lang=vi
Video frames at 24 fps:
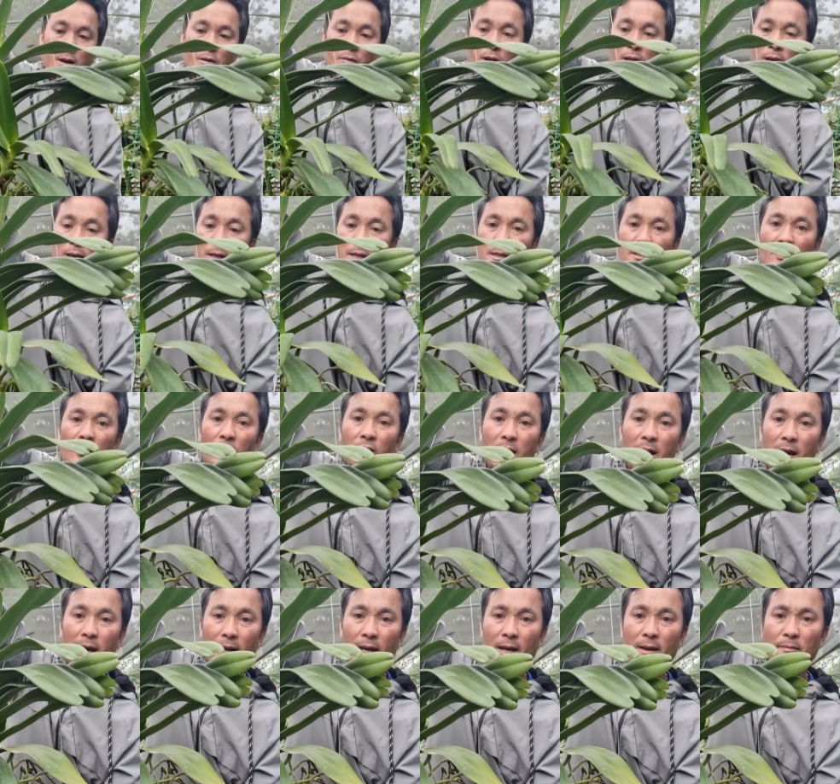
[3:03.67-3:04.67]
nào lấy cái giò
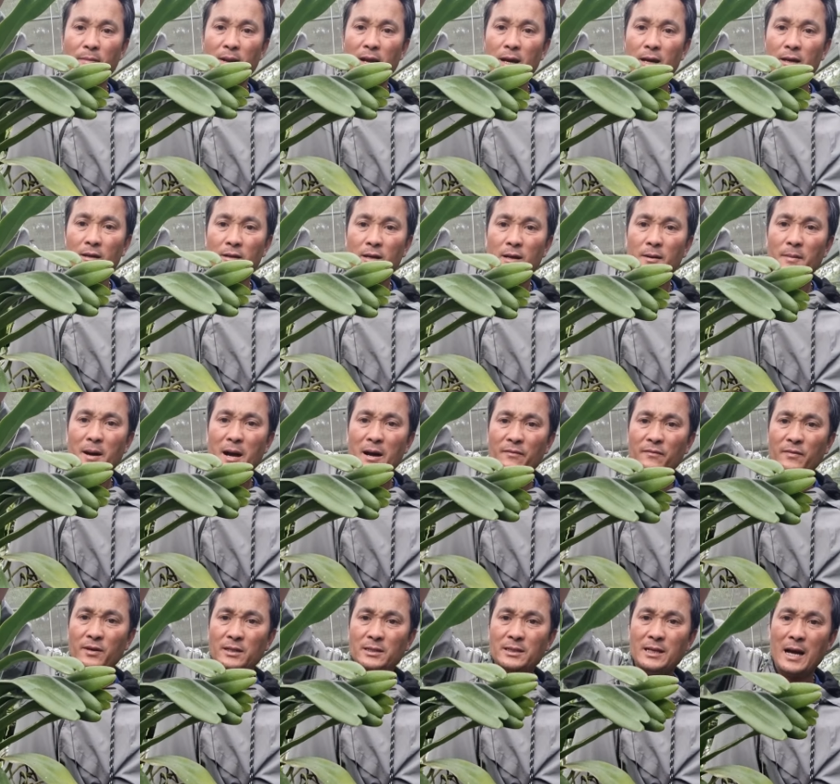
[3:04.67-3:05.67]
này em để cho các bác
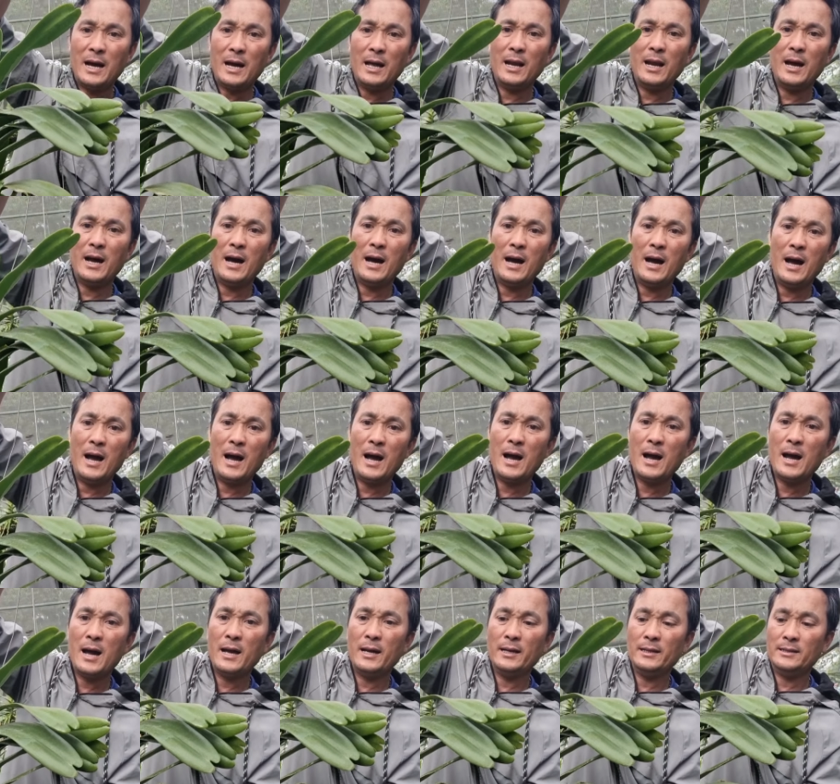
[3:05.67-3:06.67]
với giá là
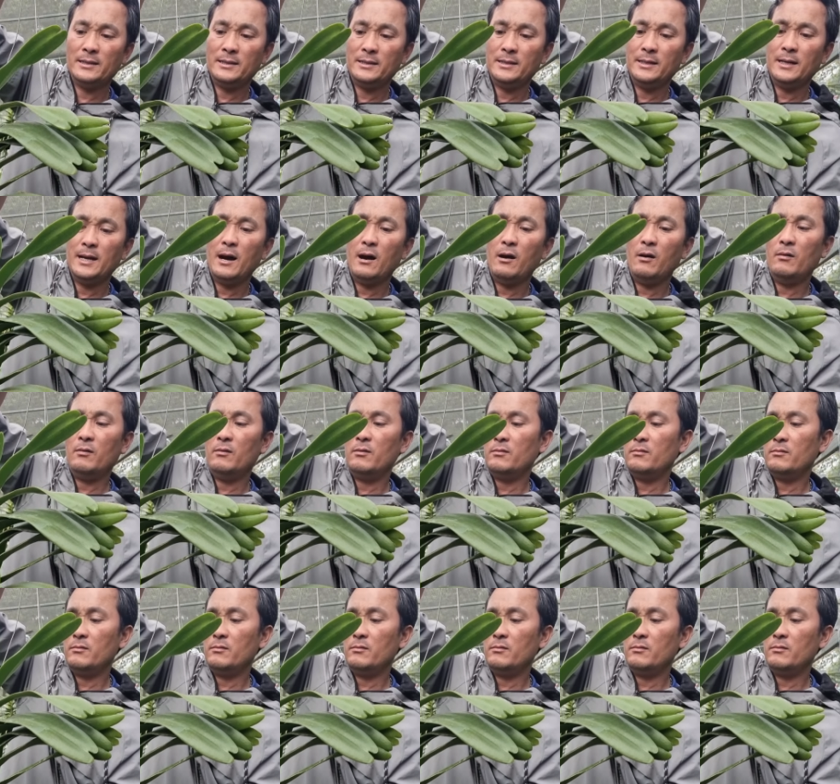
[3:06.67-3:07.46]
2 triệu